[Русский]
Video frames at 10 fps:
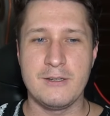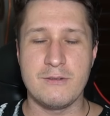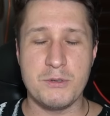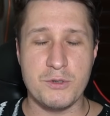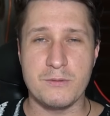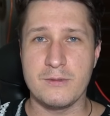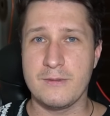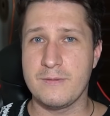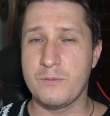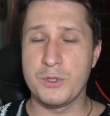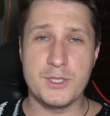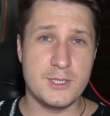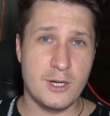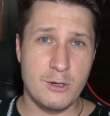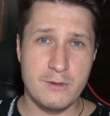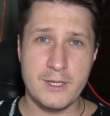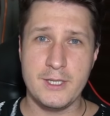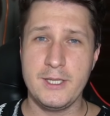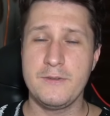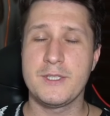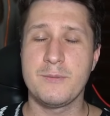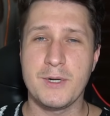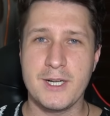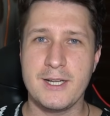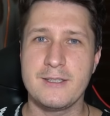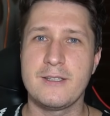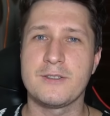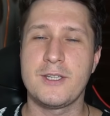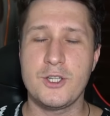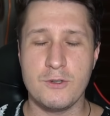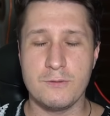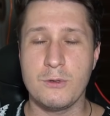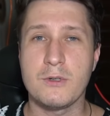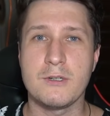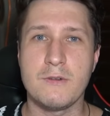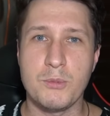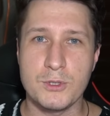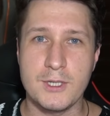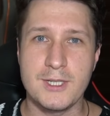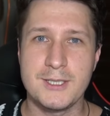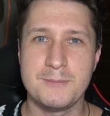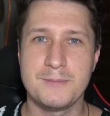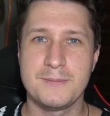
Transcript: В общем, будьте здоровы и всем пока, до встречи в новых выпусках.